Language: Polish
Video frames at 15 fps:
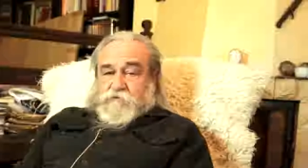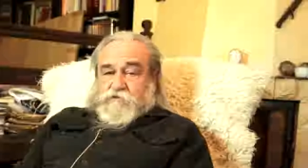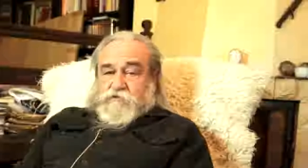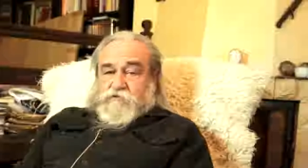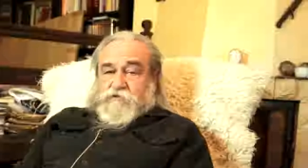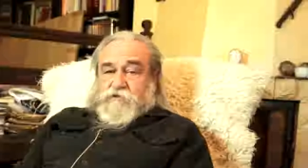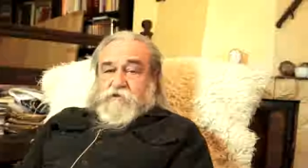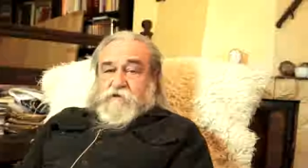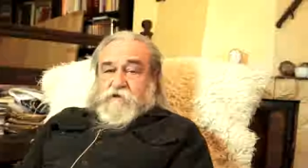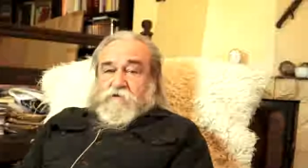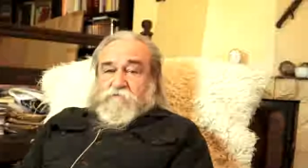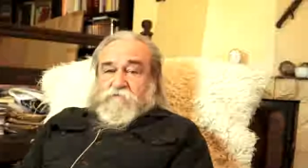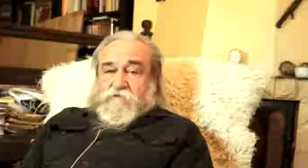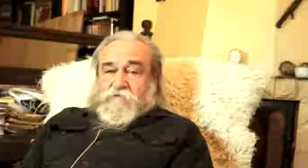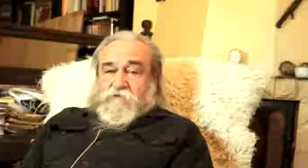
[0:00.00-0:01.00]
większości
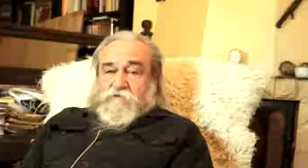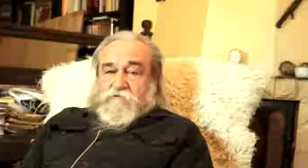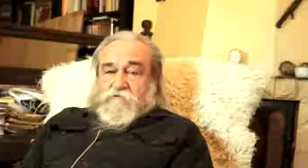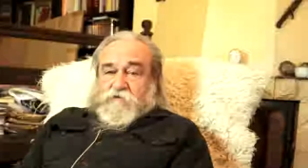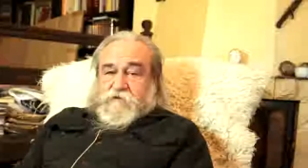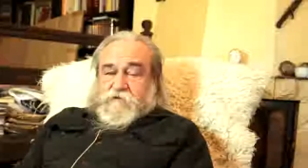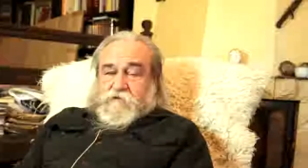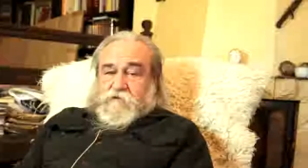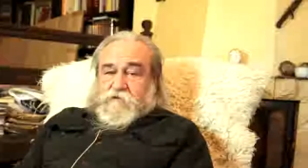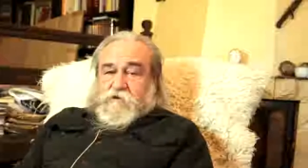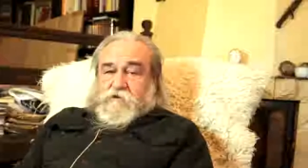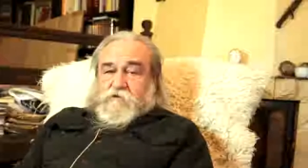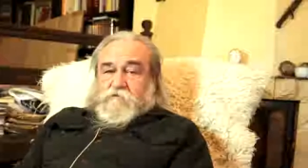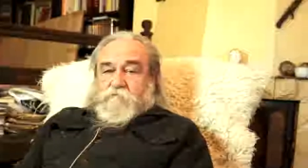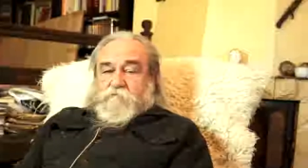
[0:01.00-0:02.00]
krajów cywilizowanych,
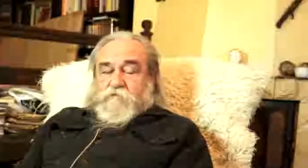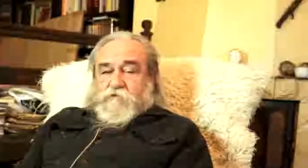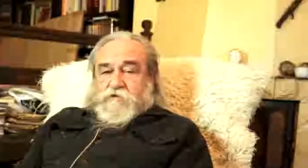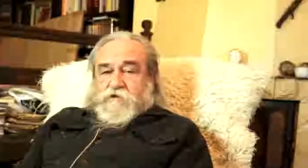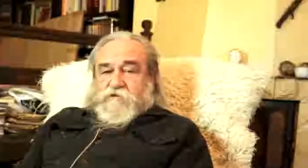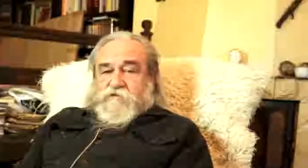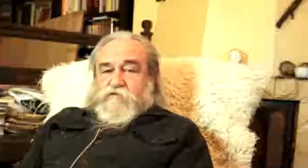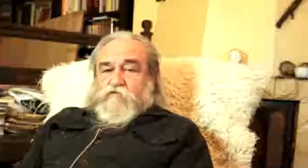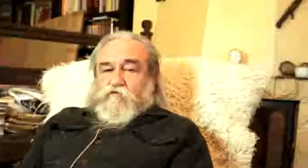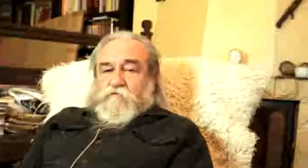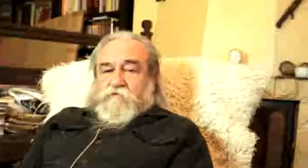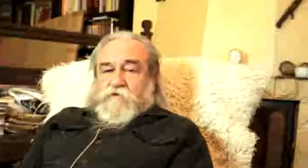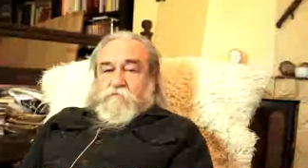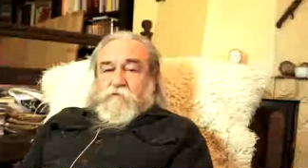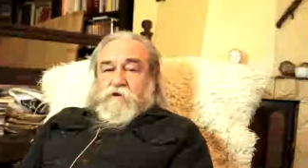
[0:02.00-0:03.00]
woda jest
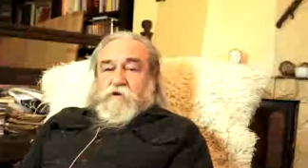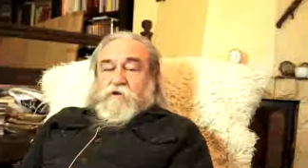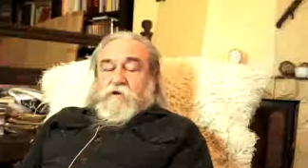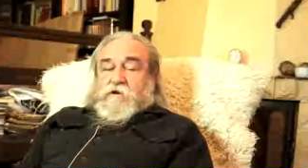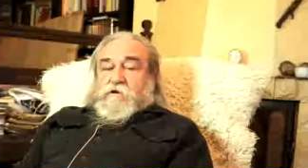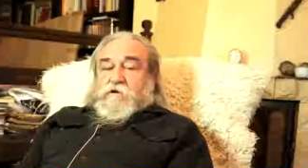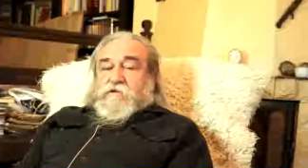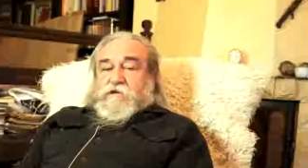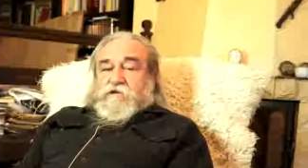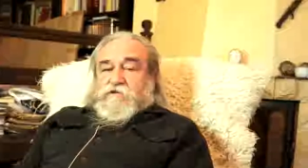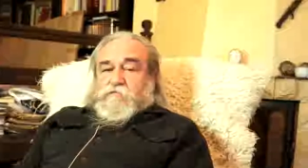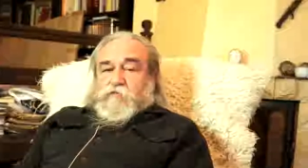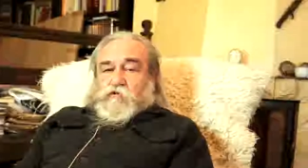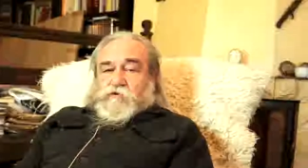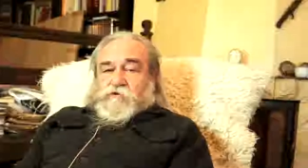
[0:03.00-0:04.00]
głównym
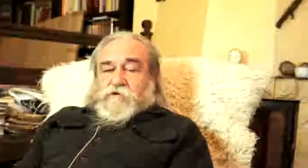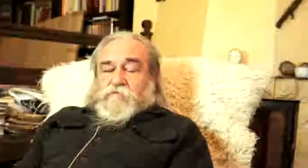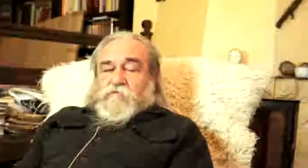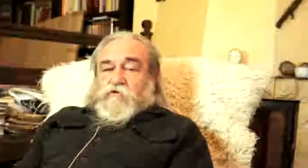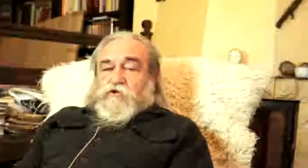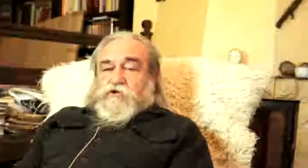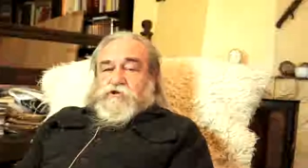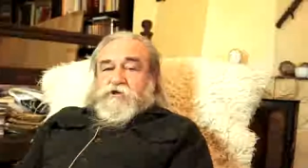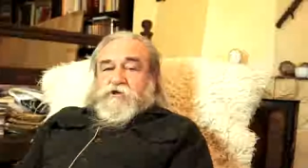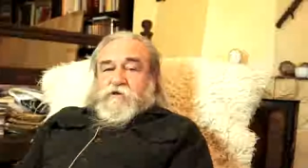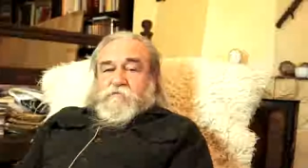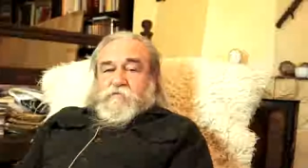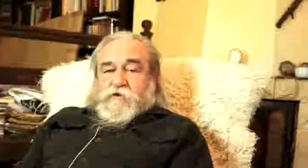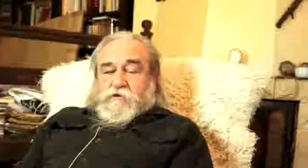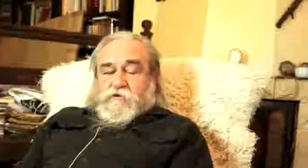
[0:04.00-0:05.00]
transportem,
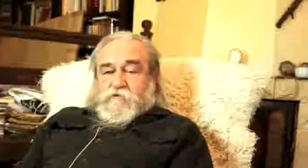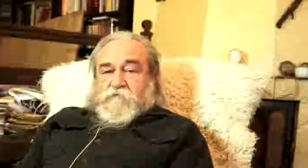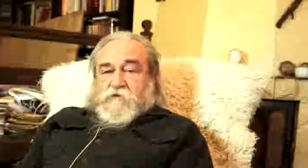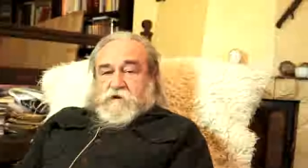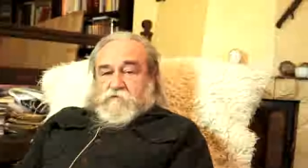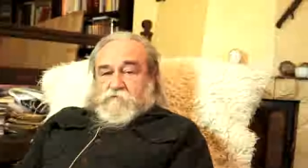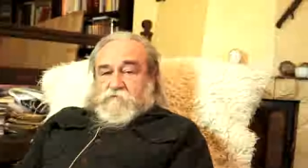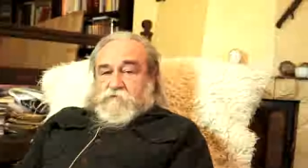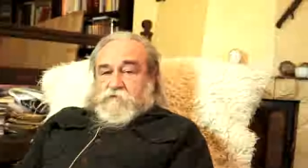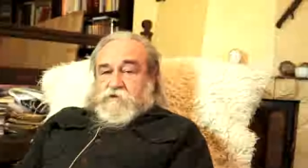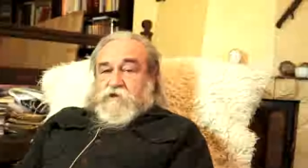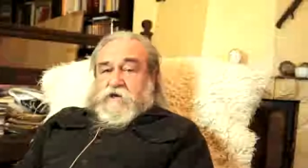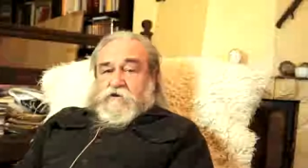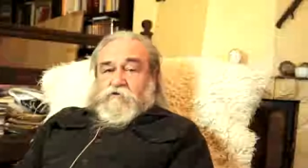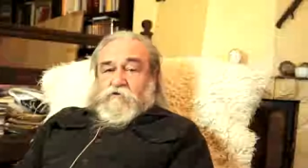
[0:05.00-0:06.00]
nośnikiem towarów.
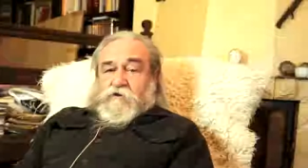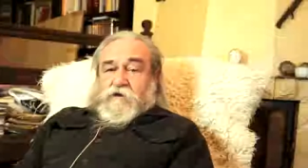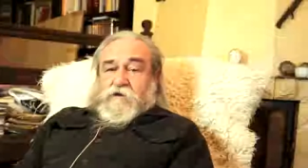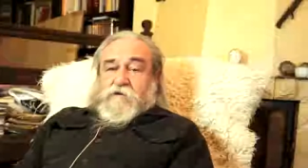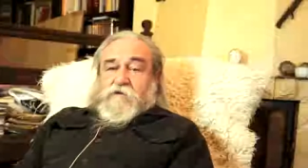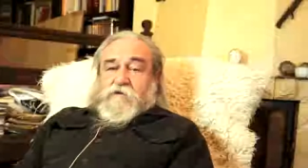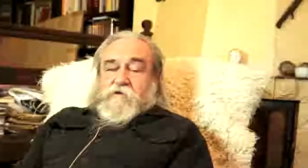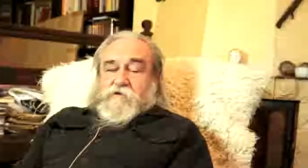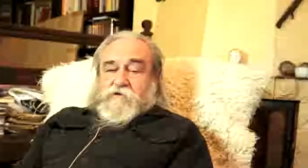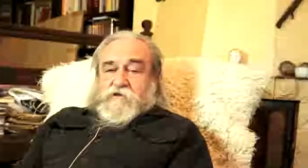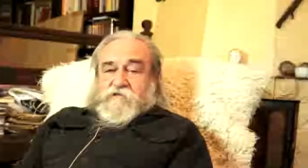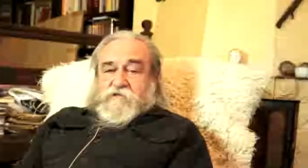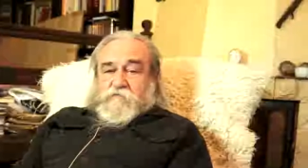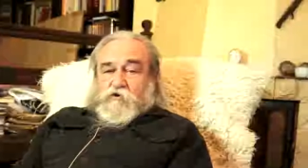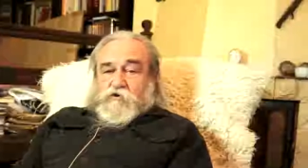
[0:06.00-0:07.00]
Nie kolej,
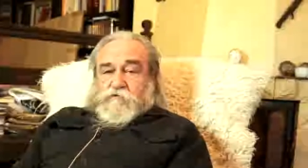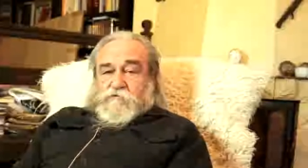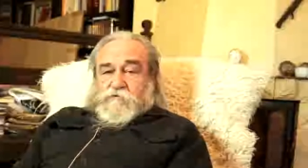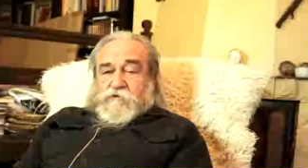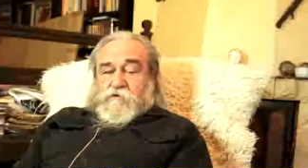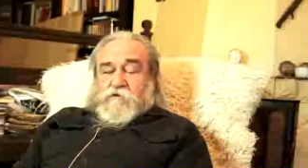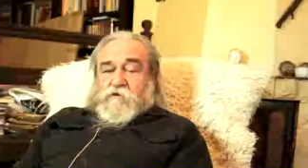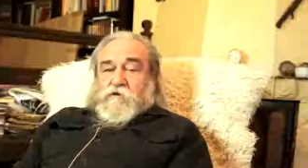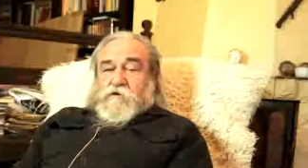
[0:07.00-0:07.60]
nie samochody.